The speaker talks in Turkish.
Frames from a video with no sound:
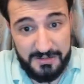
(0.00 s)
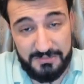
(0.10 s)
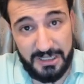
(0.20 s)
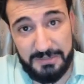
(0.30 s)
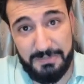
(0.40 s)

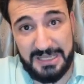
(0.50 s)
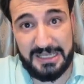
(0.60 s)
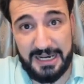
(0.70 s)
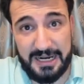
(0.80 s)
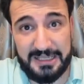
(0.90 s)
Yani ben
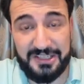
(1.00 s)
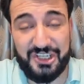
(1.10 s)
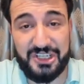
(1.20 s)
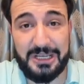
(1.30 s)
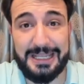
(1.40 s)
zarar eden
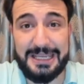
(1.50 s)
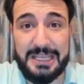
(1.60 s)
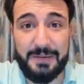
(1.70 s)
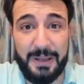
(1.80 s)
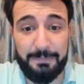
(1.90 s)
şirkete
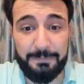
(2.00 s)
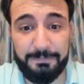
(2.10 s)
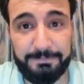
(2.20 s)
girmem.